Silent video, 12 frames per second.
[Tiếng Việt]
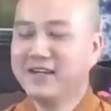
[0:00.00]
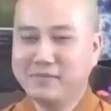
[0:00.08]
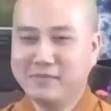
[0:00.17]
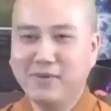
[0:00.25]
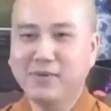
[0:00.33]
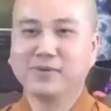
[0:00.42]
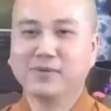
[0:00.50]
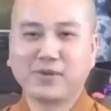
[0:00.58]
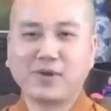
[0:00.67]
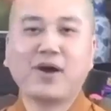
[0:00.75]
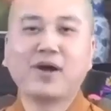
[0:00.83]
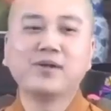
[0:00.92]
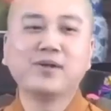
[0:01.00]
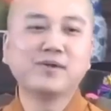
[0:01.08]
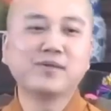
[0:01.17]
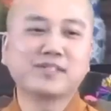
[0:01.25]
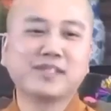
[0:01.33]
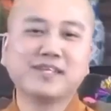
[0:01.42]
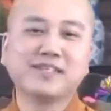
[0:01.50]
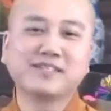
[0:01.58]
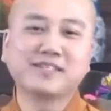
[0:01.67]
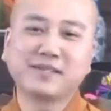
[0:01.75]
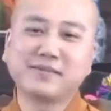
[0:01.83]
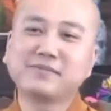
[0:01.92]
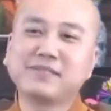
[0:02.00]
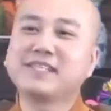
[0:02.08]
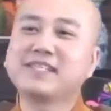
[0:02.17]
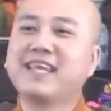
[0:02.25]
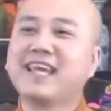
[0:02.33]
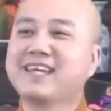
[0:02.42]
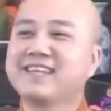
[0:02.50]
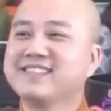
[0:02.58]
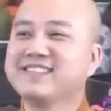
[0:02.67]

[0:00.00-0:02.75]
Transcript: mù tỏa lô sơn sóng triết giang